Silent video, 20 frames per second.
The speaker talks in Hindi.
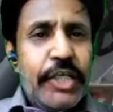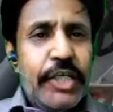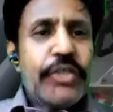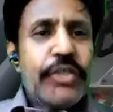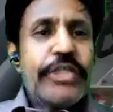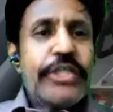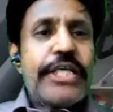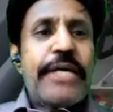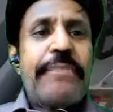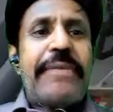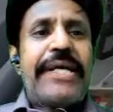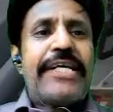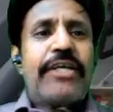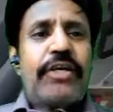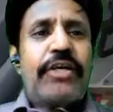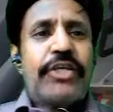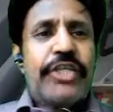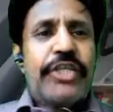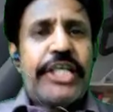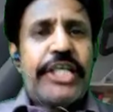इसी डायरेक्शन
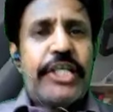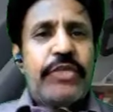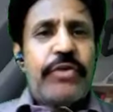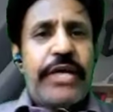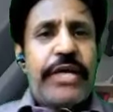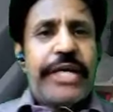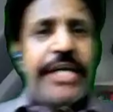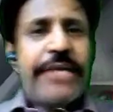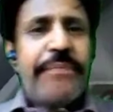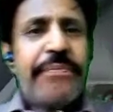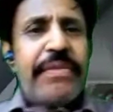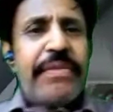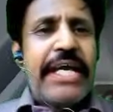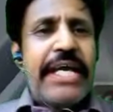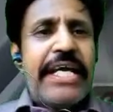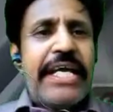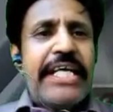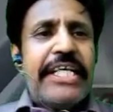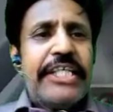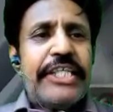में आगे बढ़ेगा
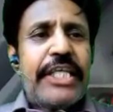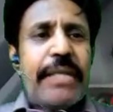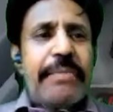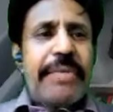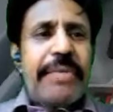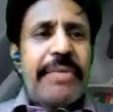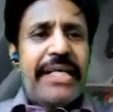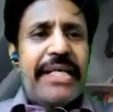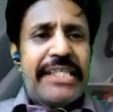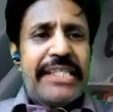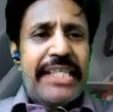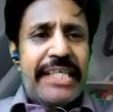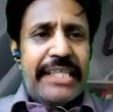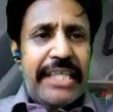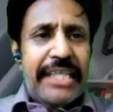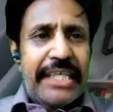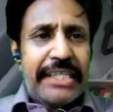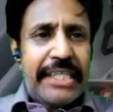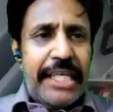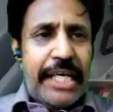बिकॉज प्लेन में ईस्ट
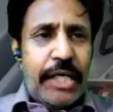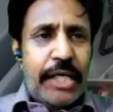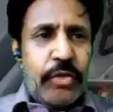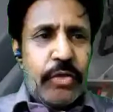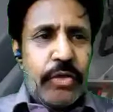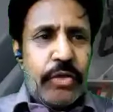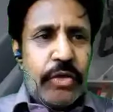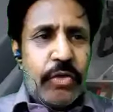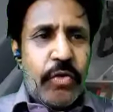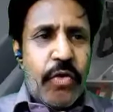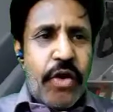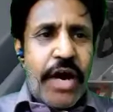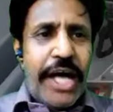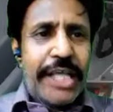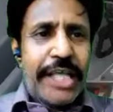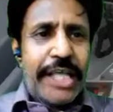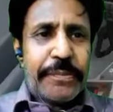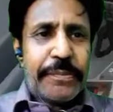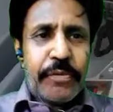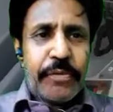वेस्ट नॉर्थ साउथ तो समझ
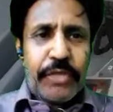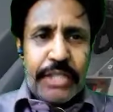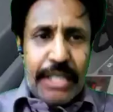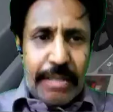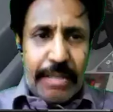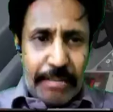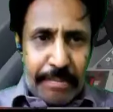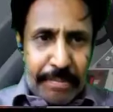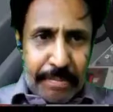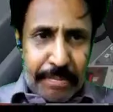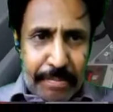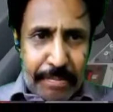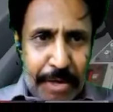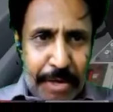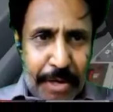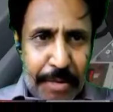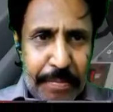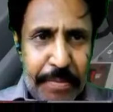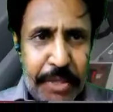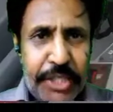आता नहीं है तो फिर
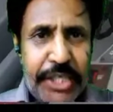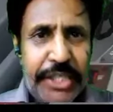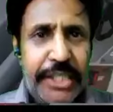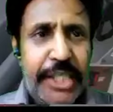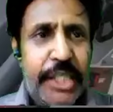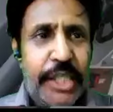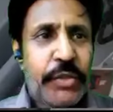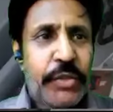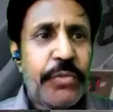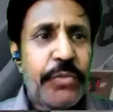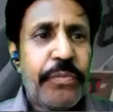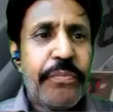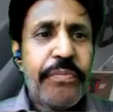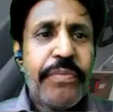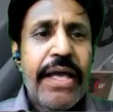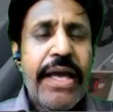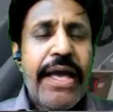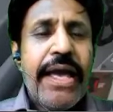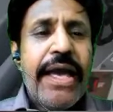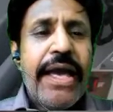एक्यूरेट
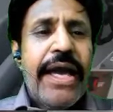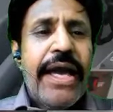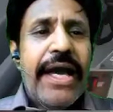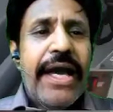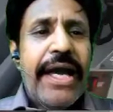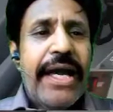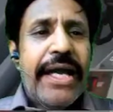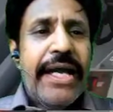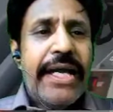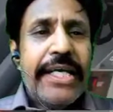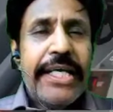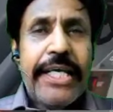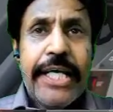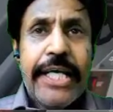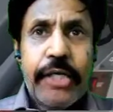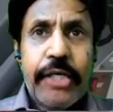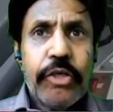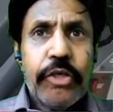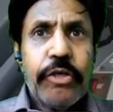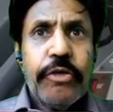
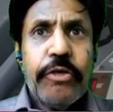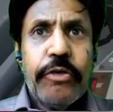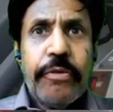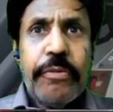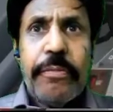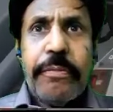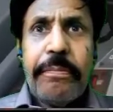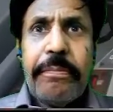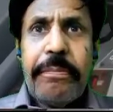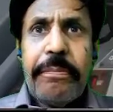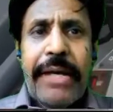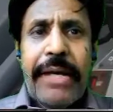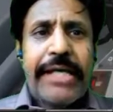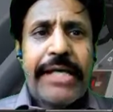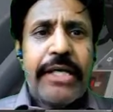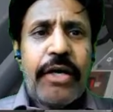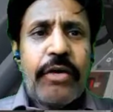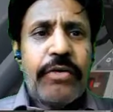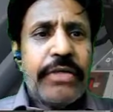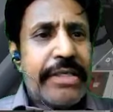एक्यूरेट डायरेक्शन
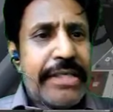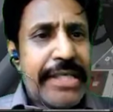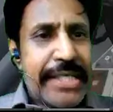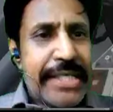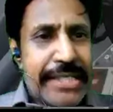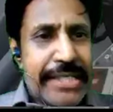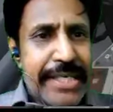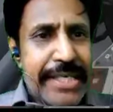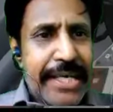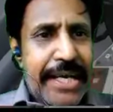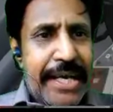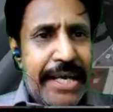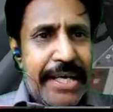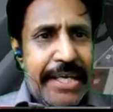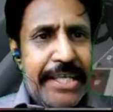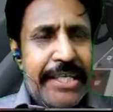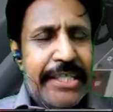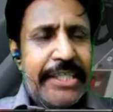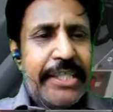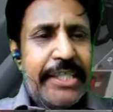के लिए हम डिग्रीज का
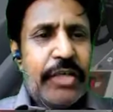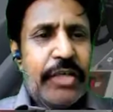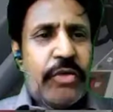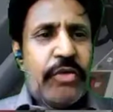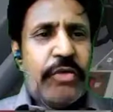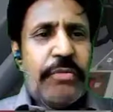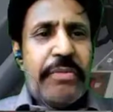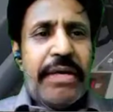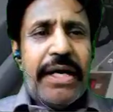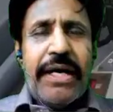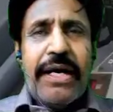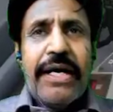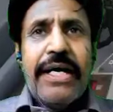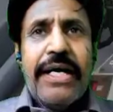इस्तेमाल करते हैं